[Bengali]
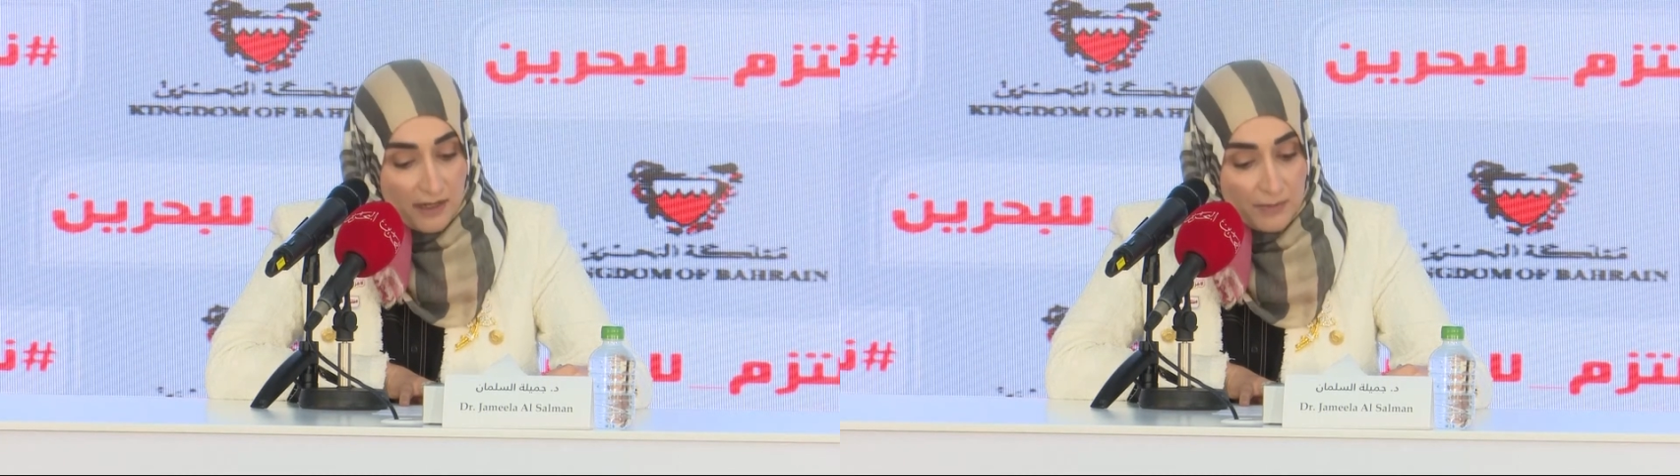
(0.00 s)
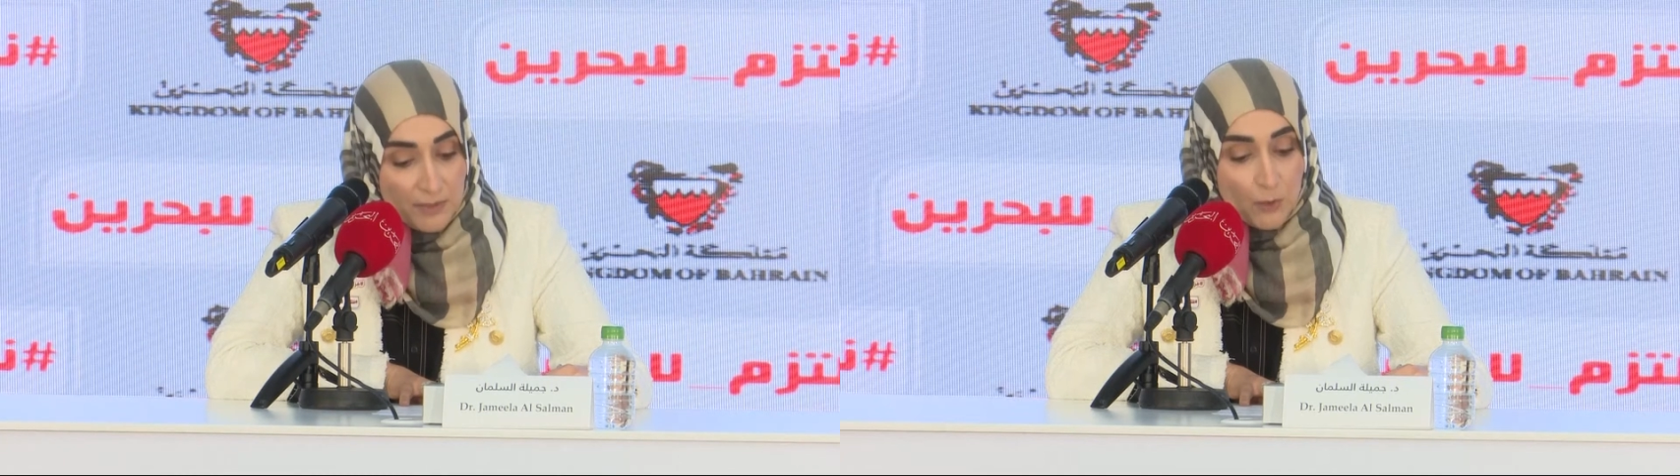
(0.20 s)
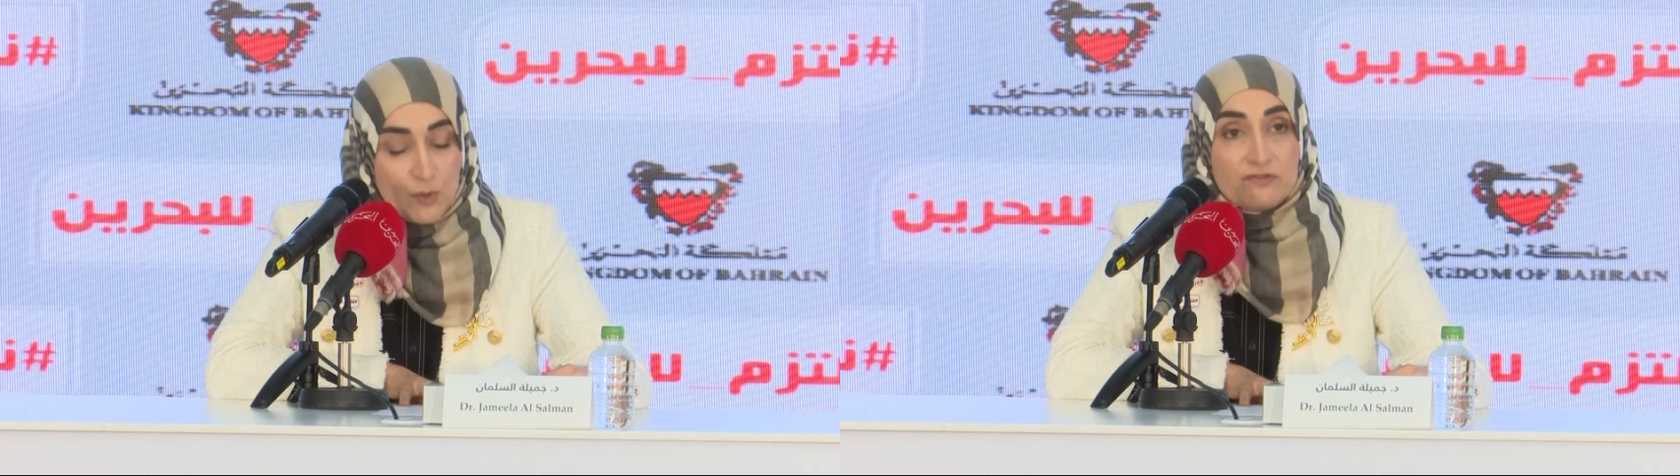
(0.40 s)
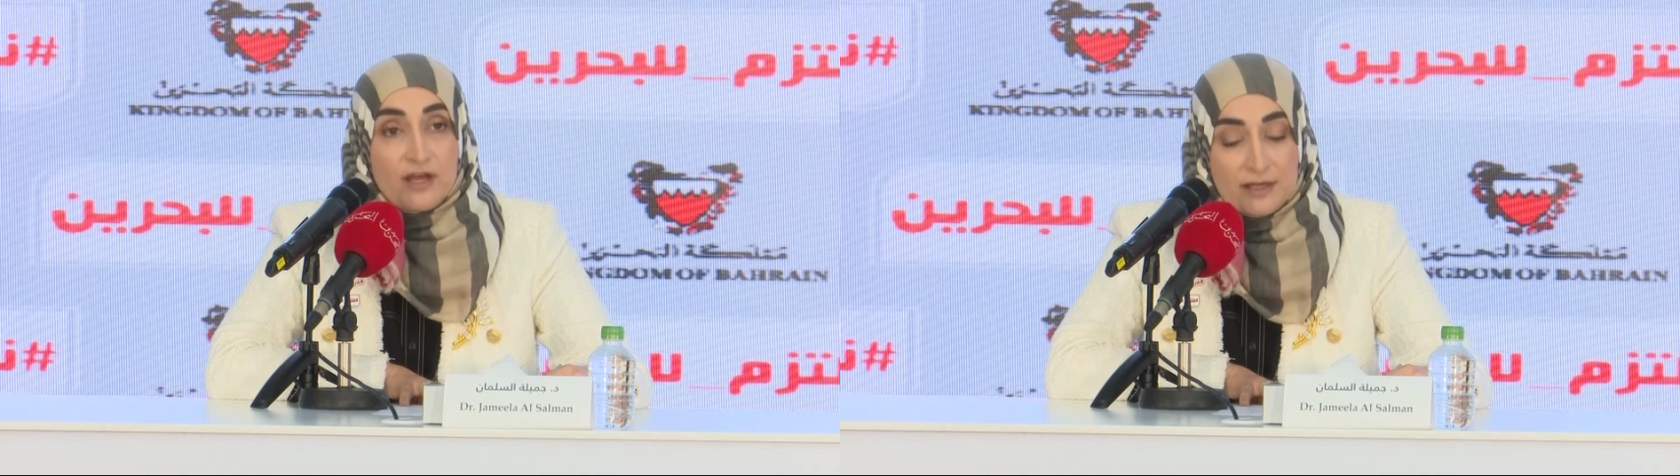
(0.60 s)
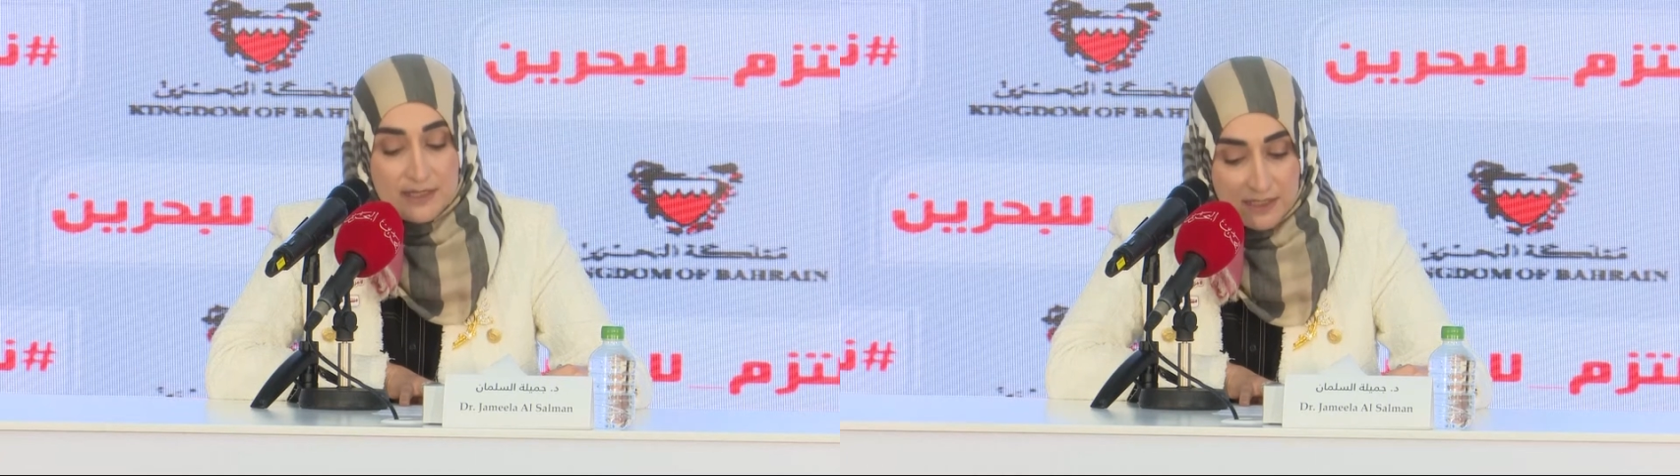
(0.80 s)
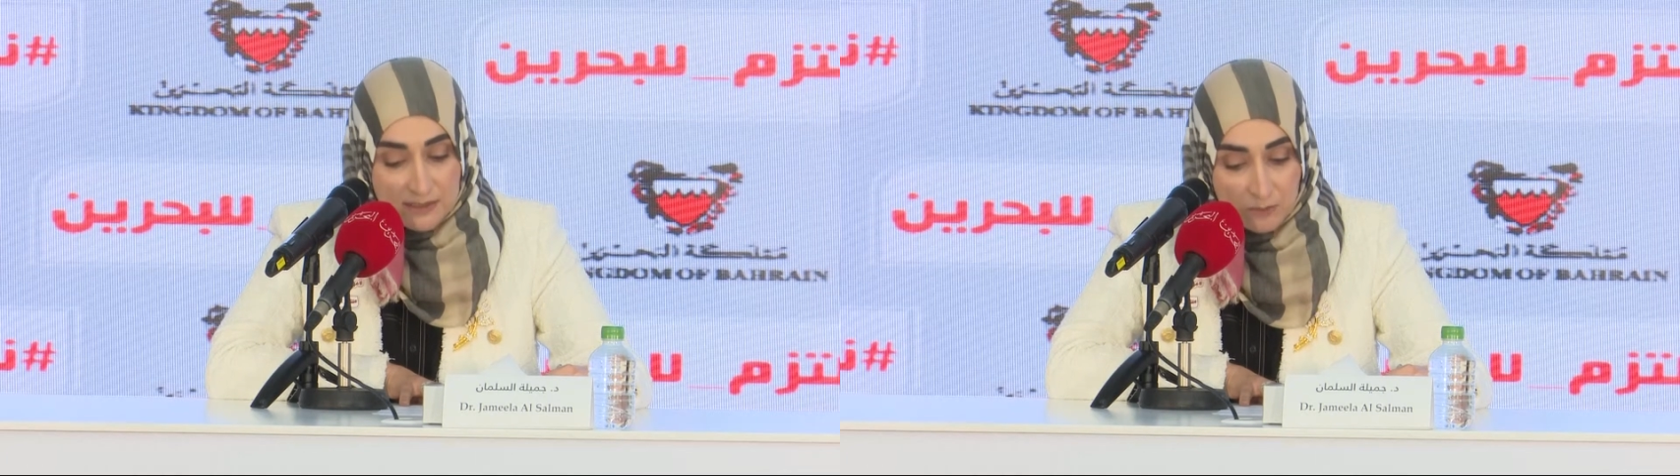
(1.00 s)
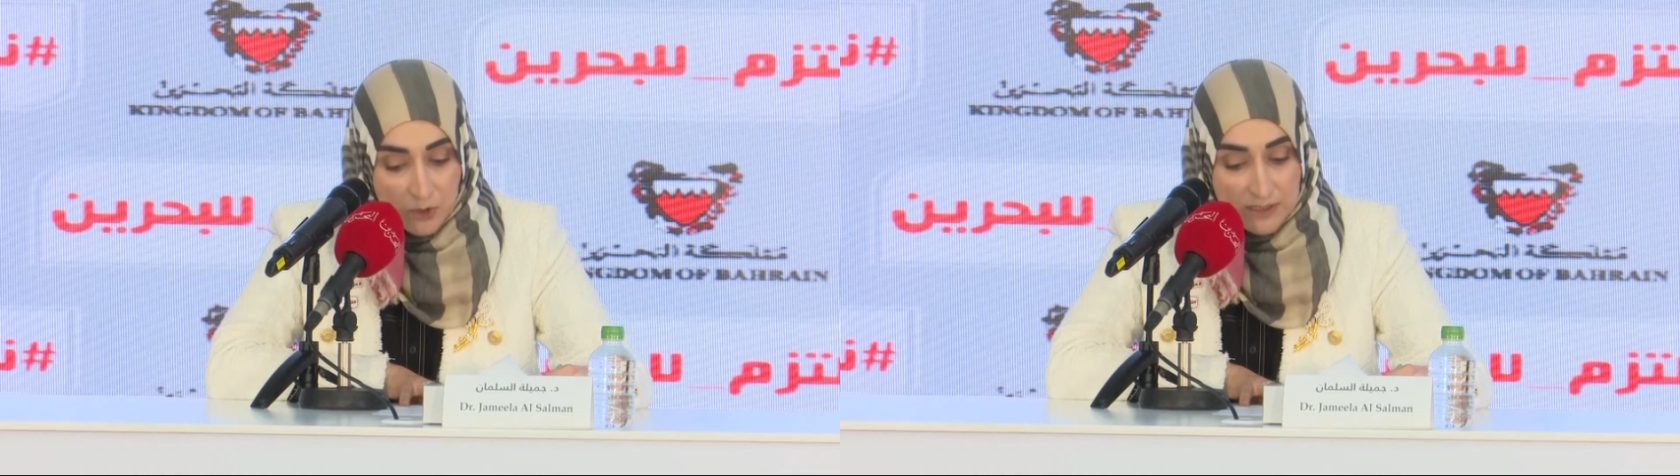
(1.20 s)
সেখানে যে অংশগ্রহণ